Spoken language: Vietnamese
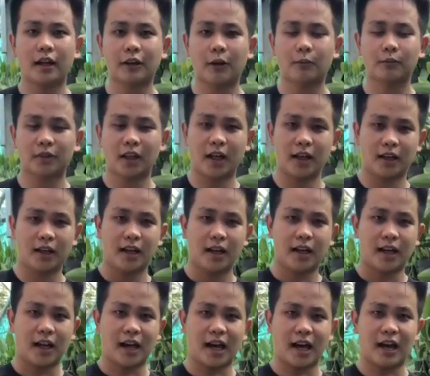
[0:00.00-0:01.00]
ờ, thông tin
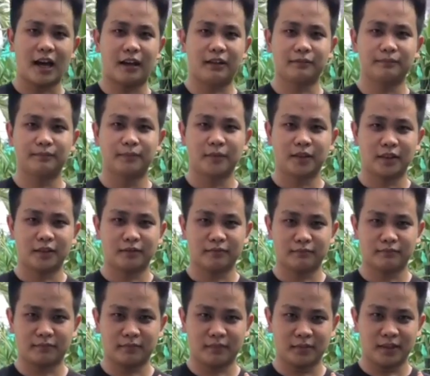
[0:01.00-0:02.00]
à,
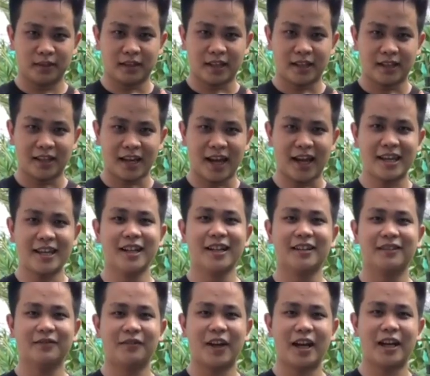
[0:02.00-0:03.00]
hay
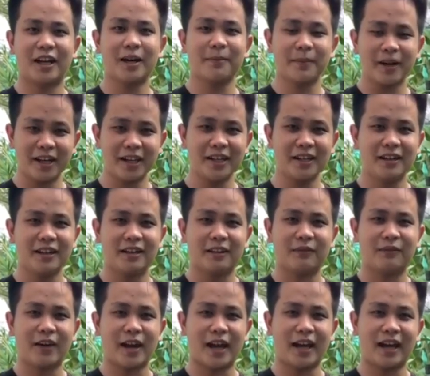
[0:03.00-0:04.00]
nhất về góp ý
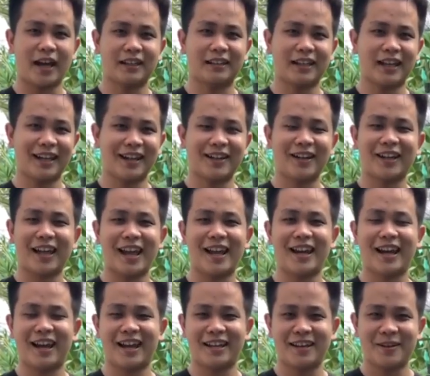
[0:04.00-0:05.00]
về anh chị có
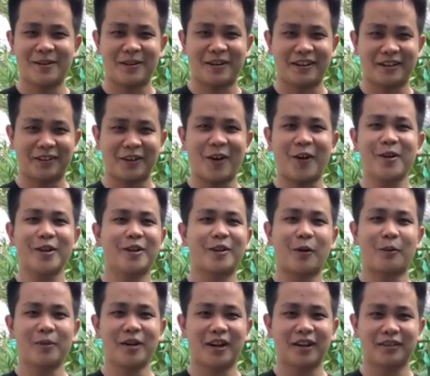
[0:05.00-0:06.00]
thể là à, nói
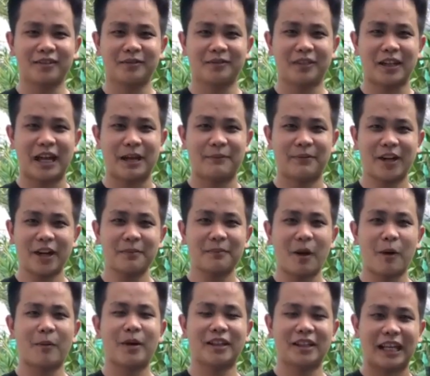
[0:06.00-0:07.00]
cũng được em rất
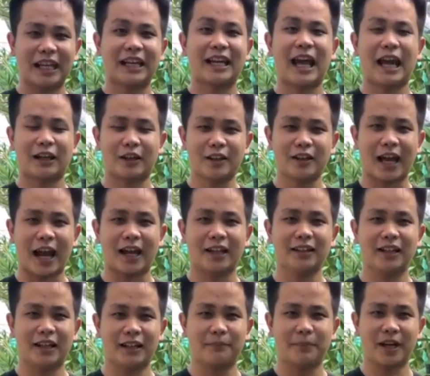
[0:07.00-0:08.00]
mong anh chị càng nói
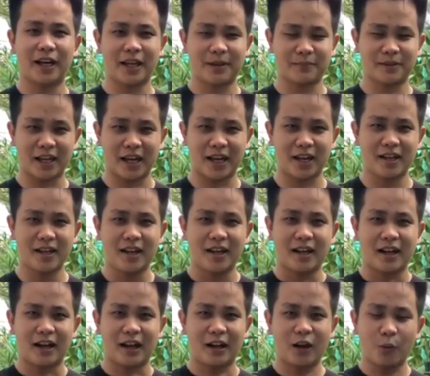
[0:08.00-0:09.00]
thẳng thì bên em sẽ
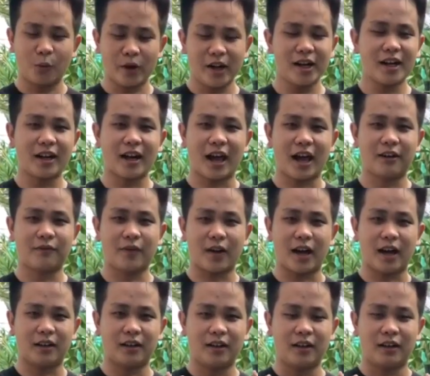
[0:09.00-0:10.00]
à, lưu ý đó lại
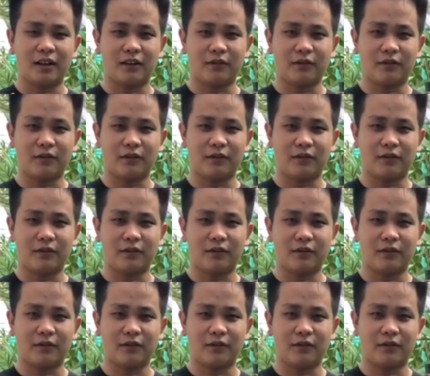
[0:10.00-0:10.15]
và